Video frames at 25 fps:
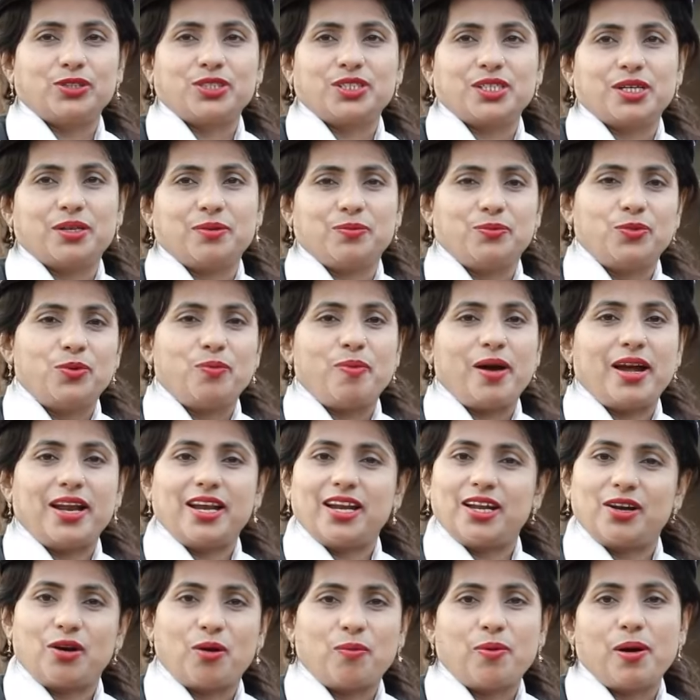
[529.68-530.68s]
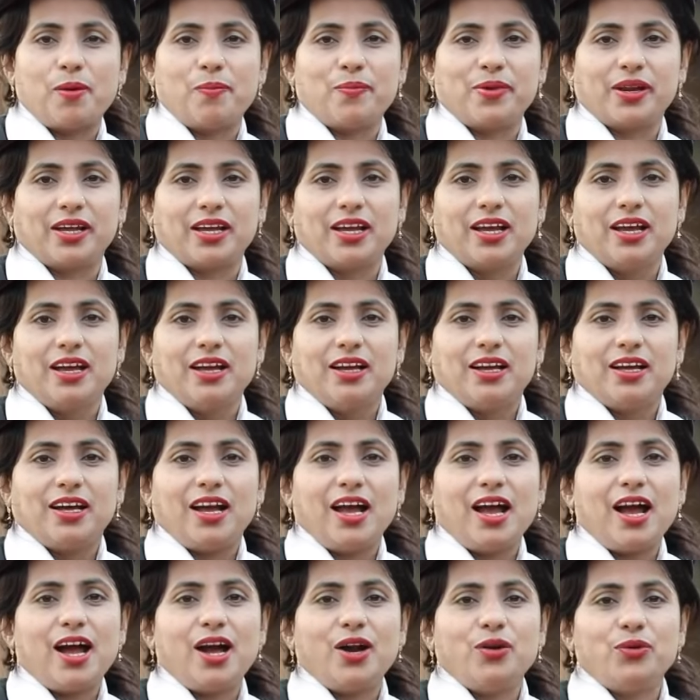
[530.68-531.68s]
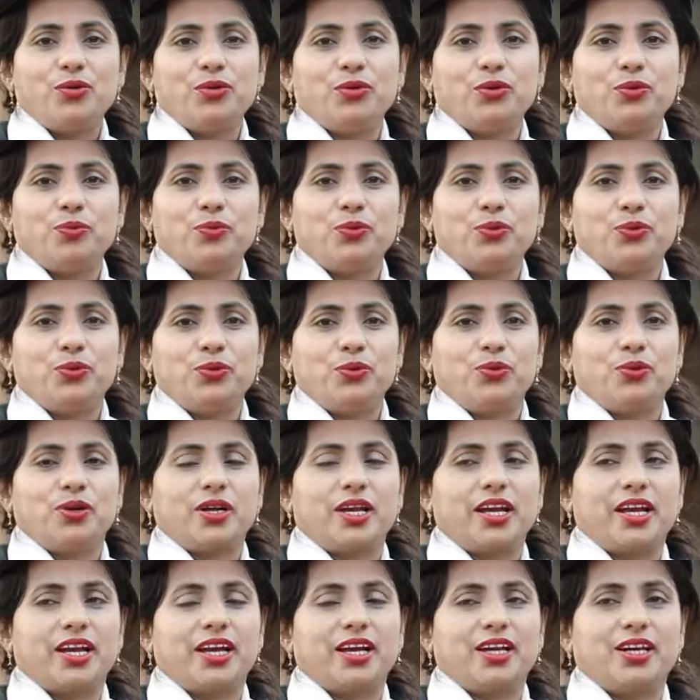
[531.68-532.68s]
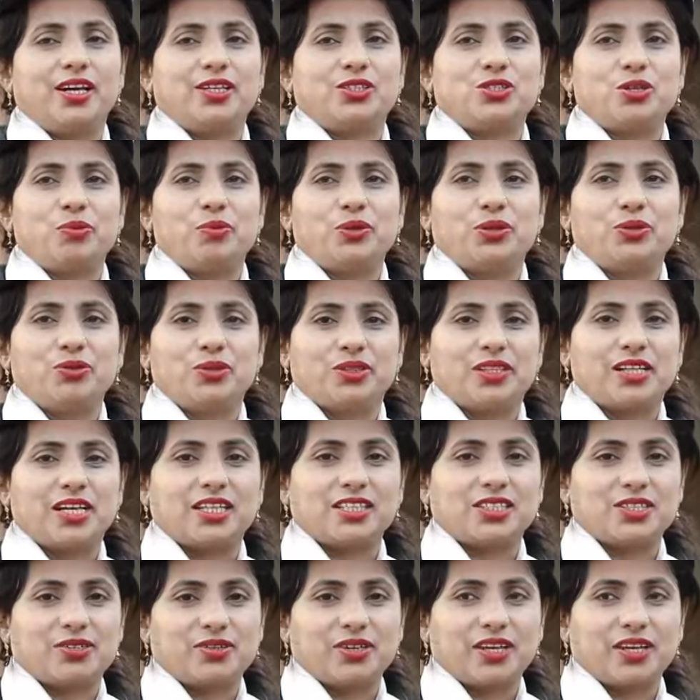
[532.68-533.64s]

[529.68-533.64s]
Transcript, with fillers: মানুষের মোবাইলের অভাব নেই হ্যাঁ হুড়মুড় খেয়ে ছবি তুলতে আসে